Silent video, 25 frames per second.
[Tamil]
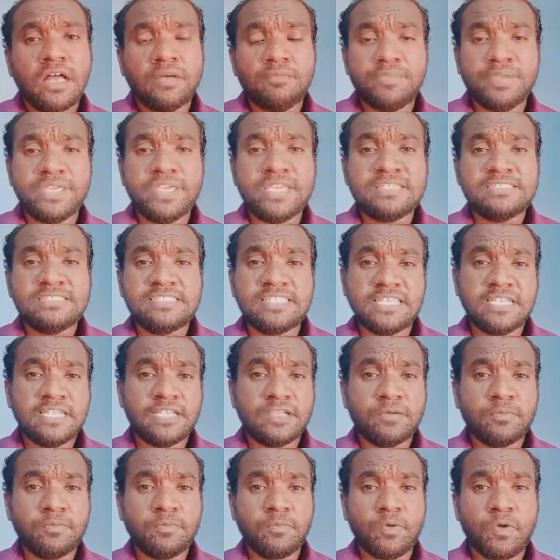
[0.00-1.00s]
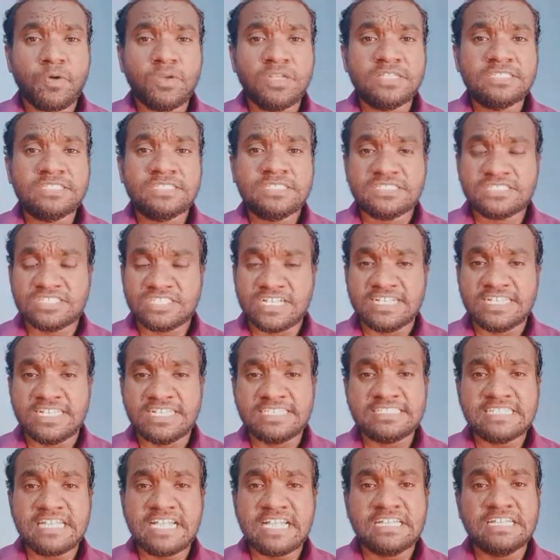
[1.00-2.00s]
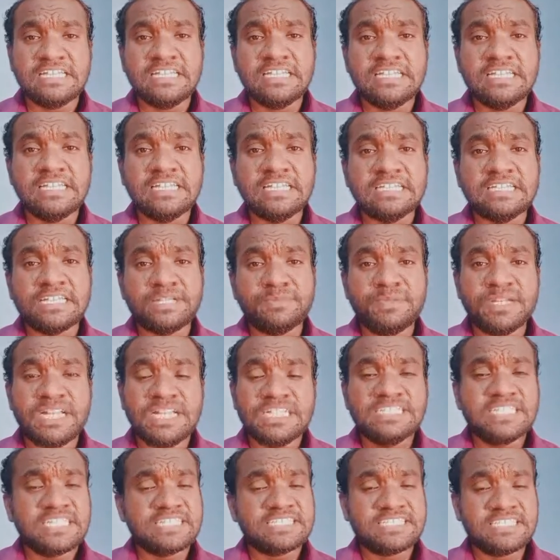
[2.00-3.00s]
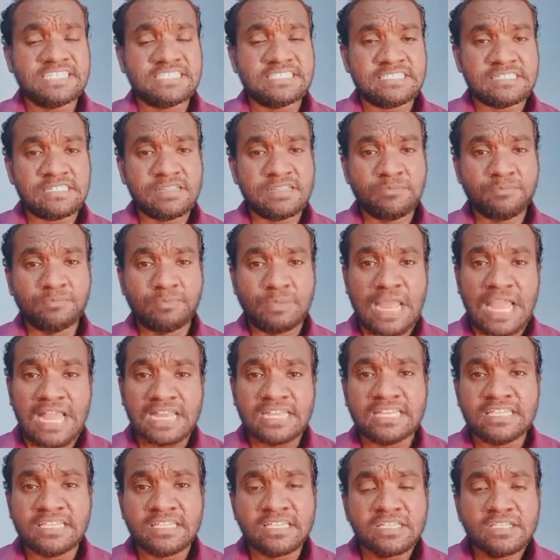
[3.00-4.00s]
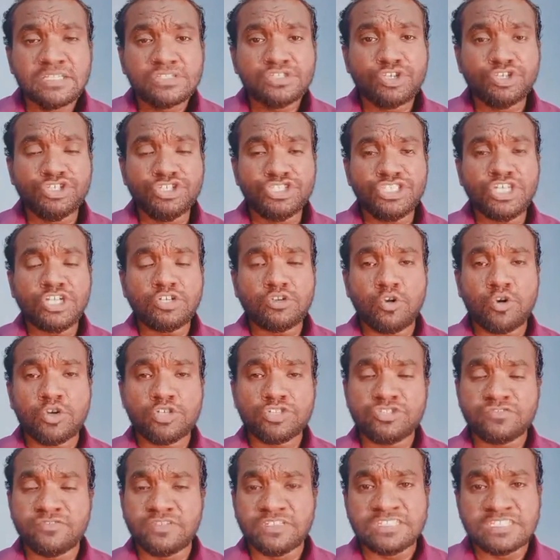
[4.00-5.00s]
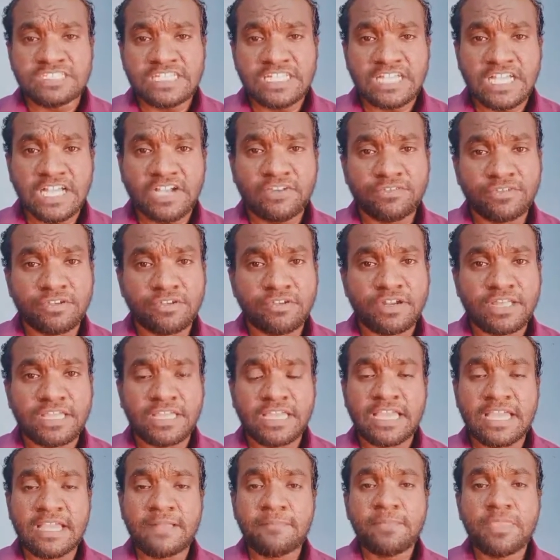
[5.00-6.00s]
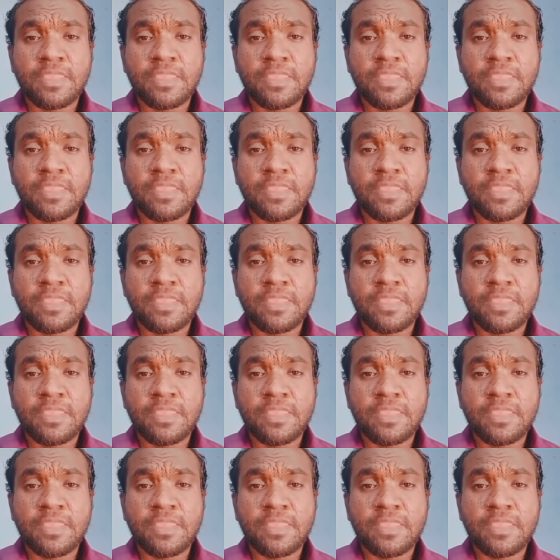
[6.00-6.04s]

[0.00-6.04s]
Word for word: பிஎஸ்சி போலீஸ் ஸ்டடீஸ் அண்டு கிரிமினல் ஜஸ்டிஸ் பிளானிங் ஸோ இந்த கோர்ஸும் வந்துட்டு அவங்களுடைய